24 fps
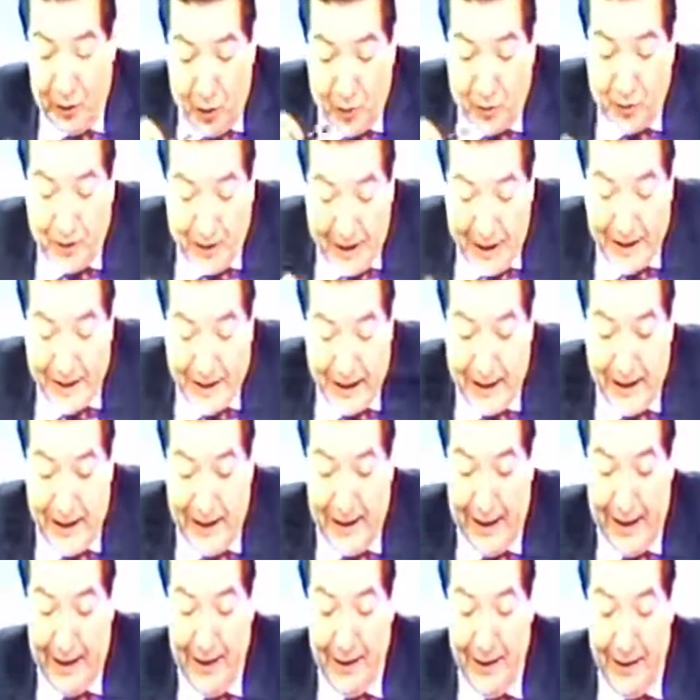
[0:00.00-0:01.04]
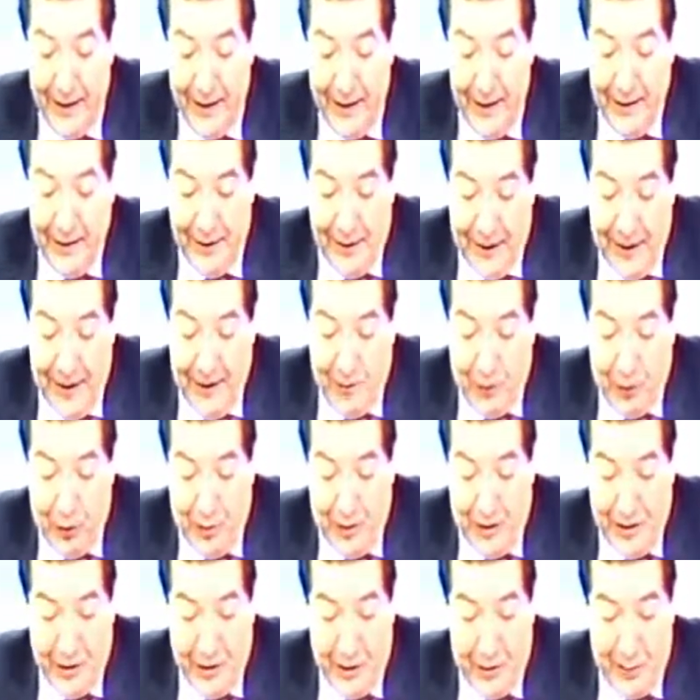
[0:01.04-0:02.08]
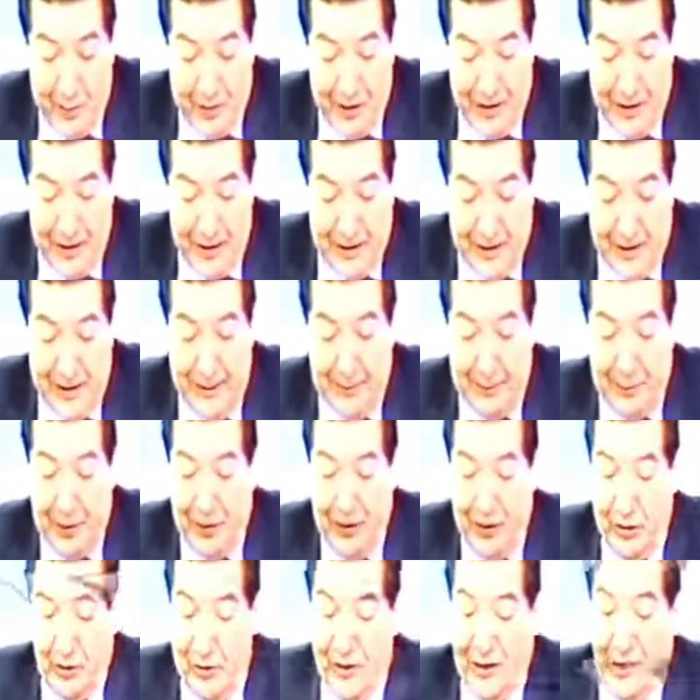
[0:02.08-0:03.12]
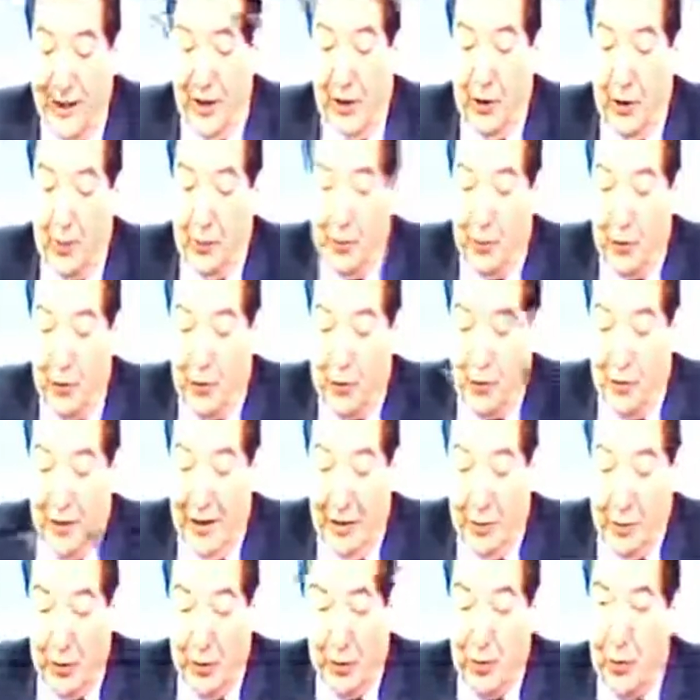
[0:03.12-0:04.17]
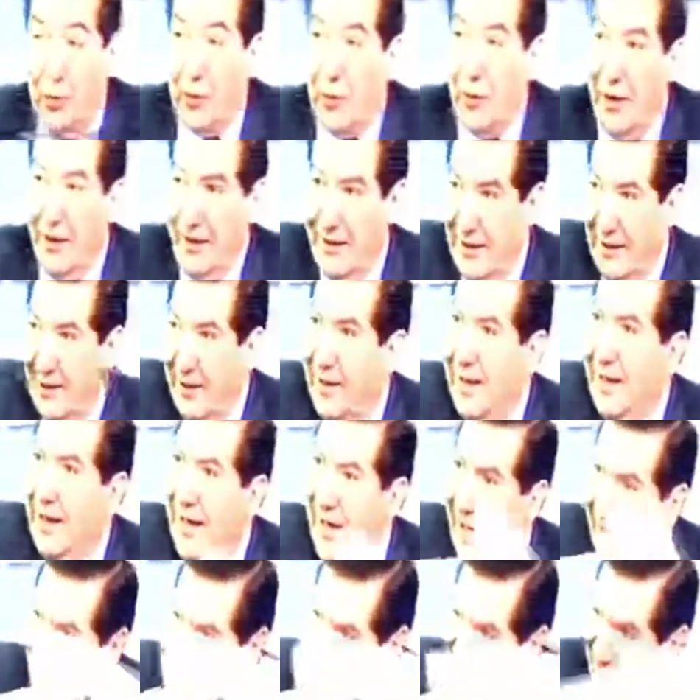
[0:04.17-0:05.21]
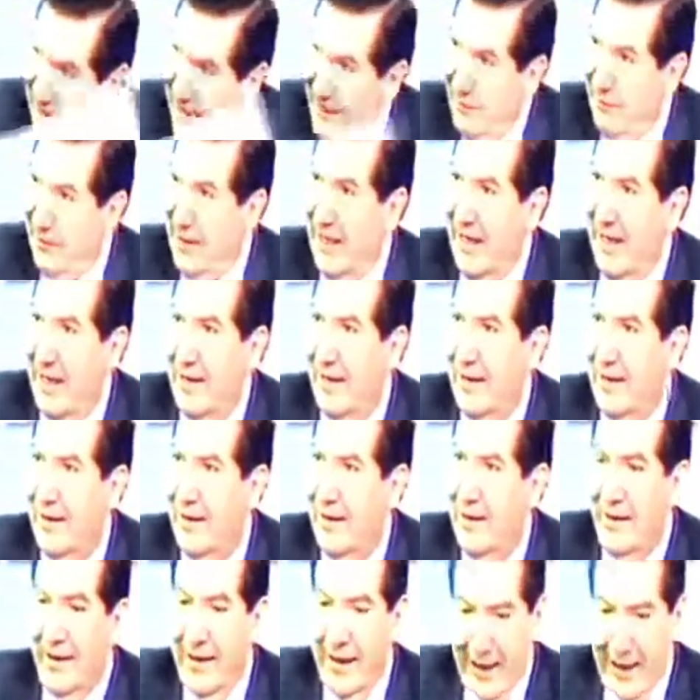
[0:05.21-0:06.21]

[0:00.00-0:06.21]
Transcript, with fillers: confidencialidad de la información presentada por la Sociedad Aeroportuera Cunturhuasi, aceptan